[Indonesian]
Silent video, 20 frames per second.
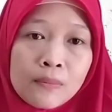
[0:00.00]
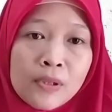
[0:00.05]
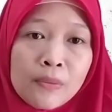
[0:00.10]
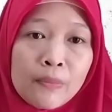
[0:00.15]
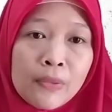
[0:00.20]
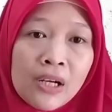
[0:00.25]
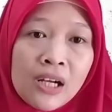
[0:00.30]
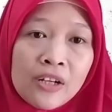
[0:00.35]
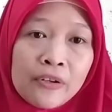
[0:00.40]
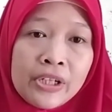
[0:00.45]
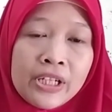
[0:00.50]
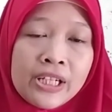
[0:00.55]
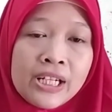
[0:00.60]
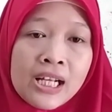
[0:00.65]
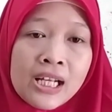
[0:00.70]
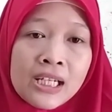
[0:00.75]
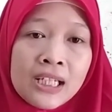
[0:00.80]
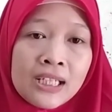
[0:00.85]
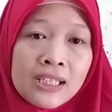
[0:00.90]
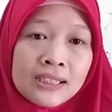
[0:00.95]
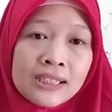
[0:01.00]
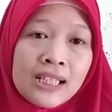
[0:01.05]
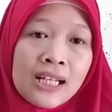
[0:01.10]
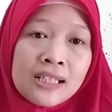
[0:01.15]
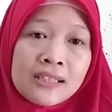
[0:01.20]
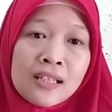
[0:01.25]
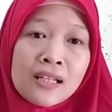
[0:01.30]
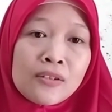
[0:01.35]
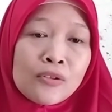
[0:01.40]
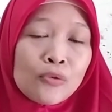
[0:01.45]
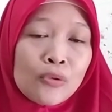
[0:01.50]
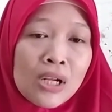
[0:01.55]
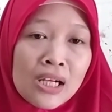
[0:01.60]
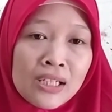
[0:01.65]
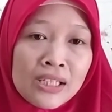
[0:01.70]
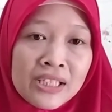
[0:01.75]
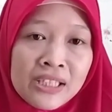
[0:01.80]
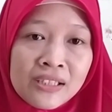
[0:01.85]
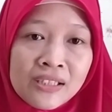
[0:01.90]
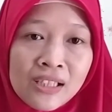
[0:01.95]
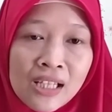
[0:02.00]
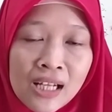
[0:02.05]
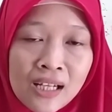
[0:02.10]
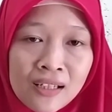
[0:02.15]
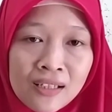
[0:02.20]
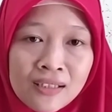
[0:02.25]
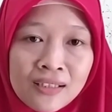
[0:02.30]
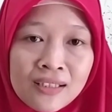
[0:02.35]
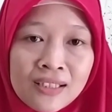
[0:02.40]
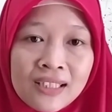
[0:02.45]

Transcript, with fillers: mempengaruhi dari kesehatan tulang kita.